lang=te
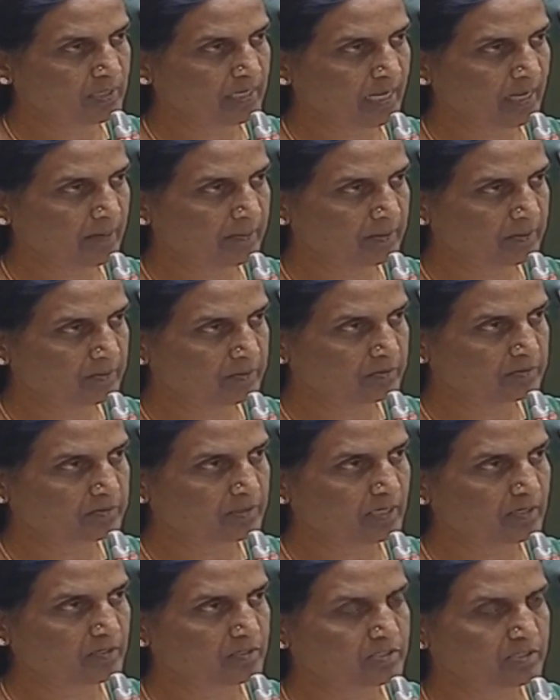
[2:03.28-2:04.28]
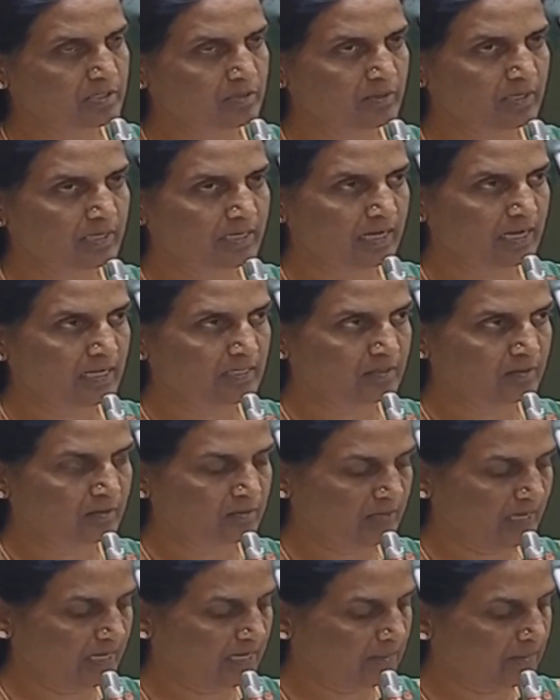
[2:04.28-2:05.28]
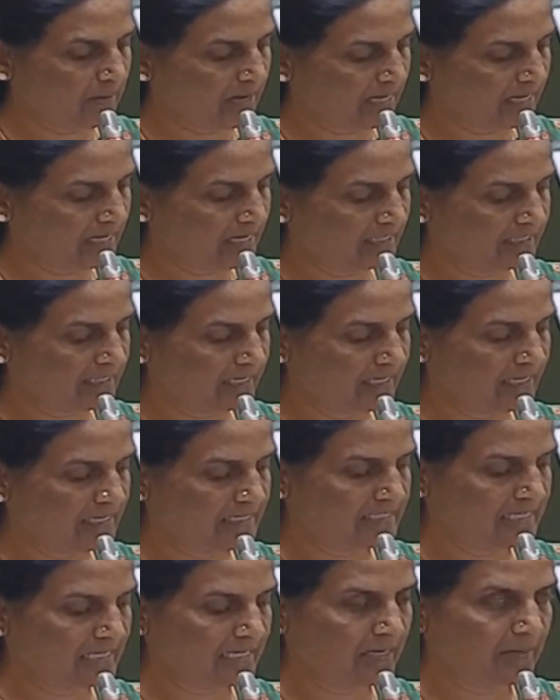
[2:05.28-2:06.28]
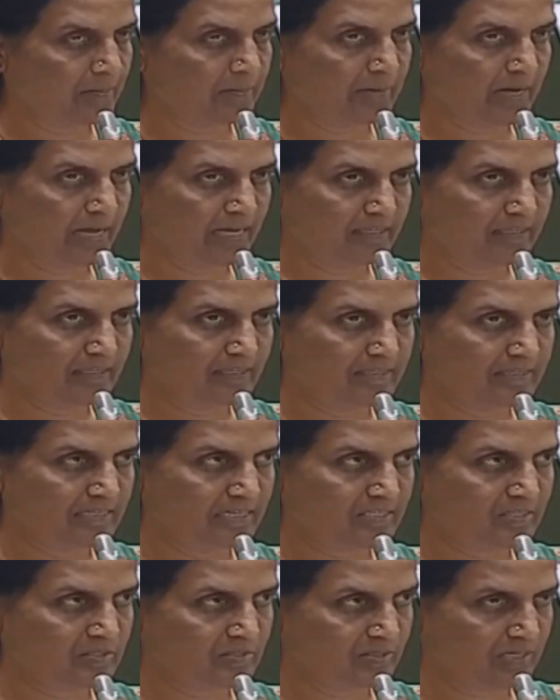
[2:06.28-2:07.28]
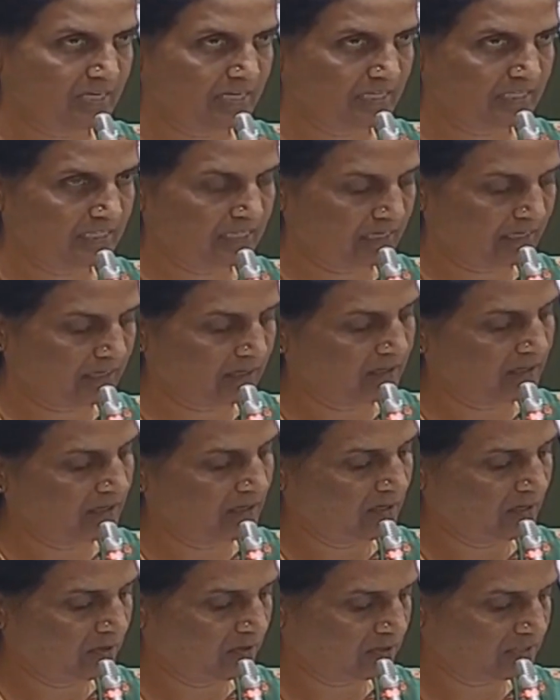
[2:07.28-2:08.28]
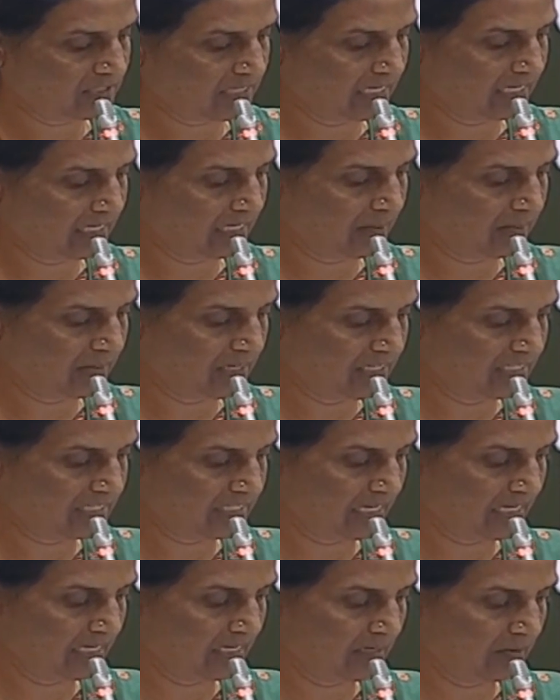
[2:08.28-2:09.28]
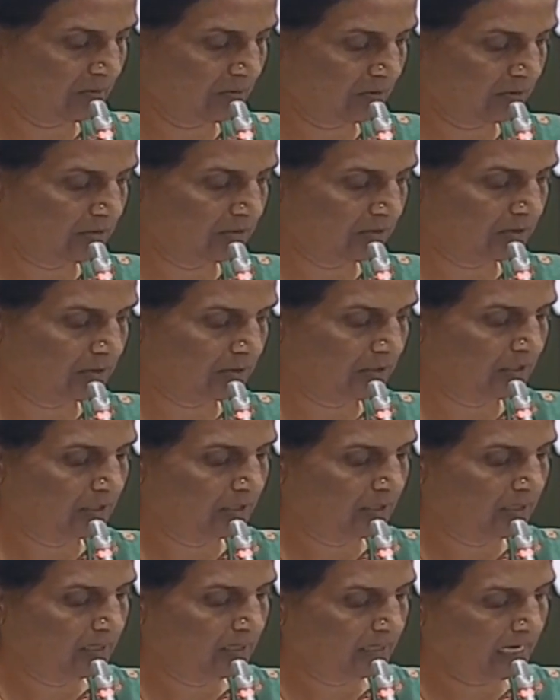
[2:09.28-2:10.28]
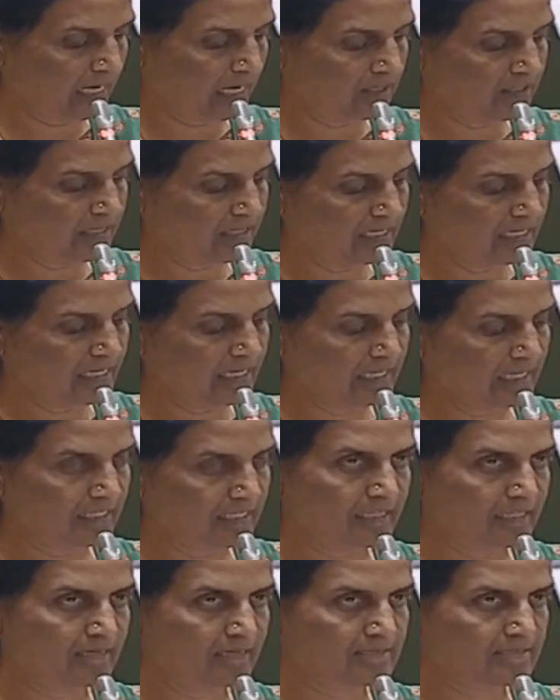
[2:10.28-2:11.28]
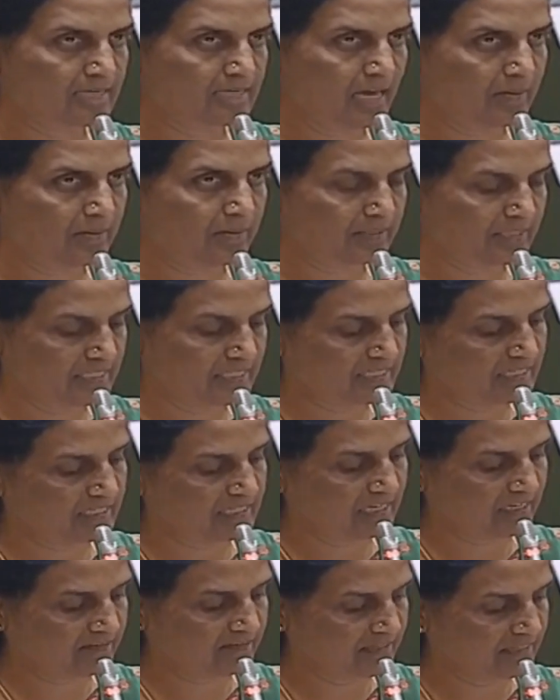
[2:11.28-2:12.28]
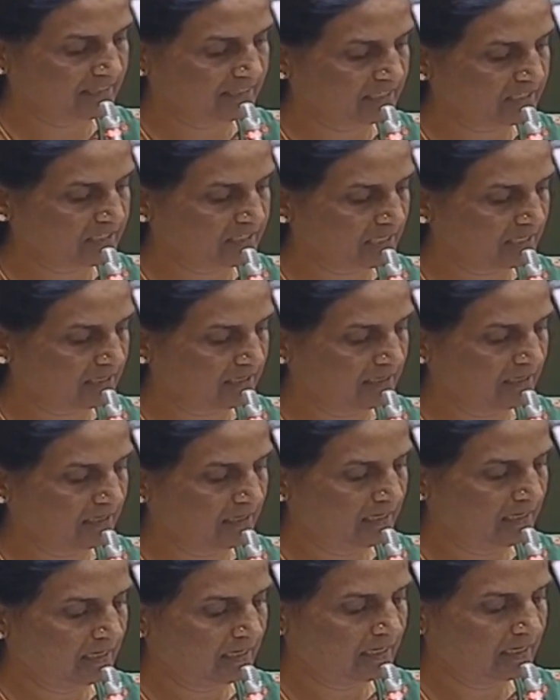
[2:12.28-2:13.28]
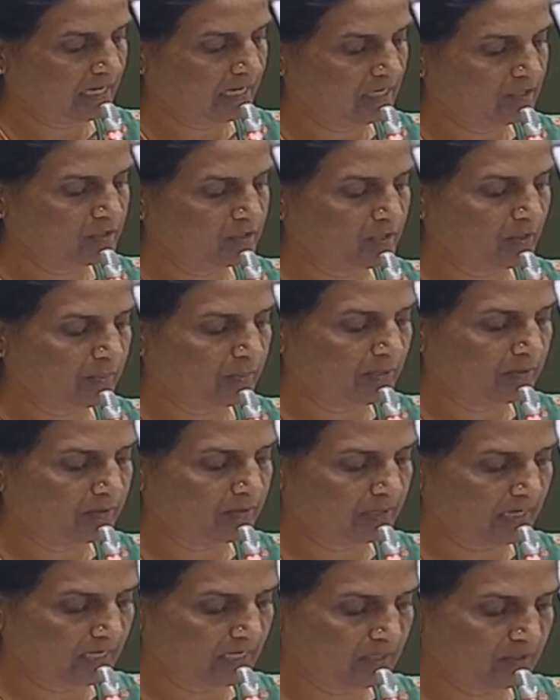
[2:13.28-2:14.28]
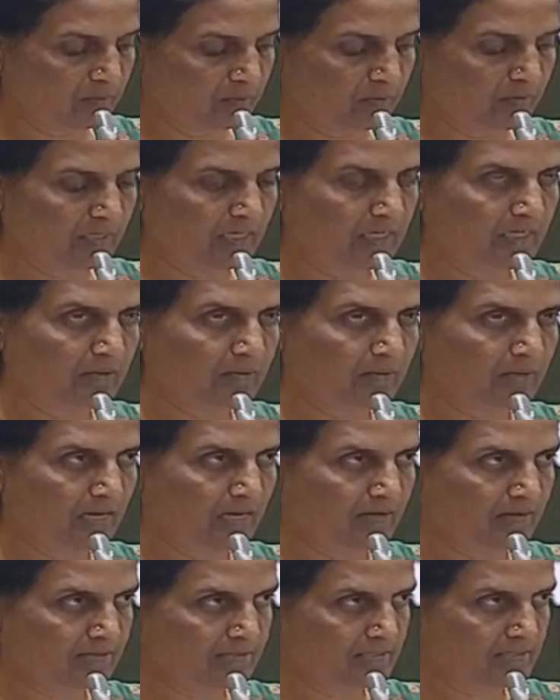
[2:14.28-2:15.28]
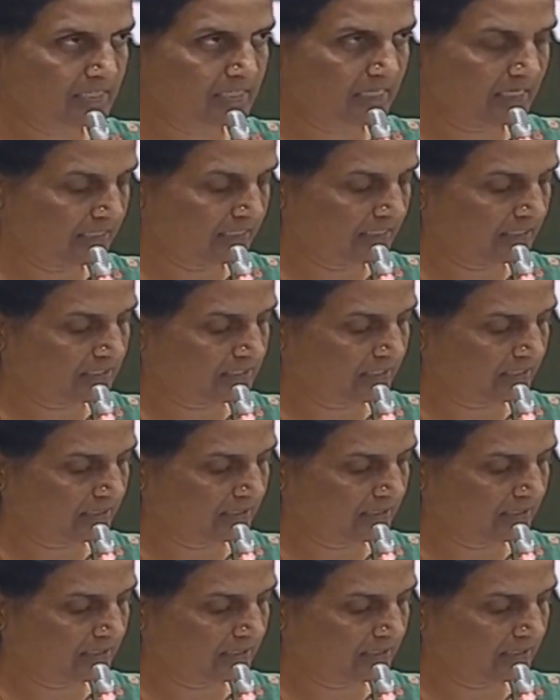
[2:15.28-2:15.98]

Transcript: ఏ ప్రభుత్వాలు వచ్చినా కూడా రైతుకున్న ఈ భారాన్ని తగ్గించాలనే ప్రయత్నం చేస్తుందనేది ఒకసారి గమనించాలని కోరుతూ రైతులకి ఎంత సాయం అందించినా తక్కువే అధ్యక్ష రైతుతో పాటు రైతు కూలీలను కూడా ఆలోచించాలి అధ్యక్ష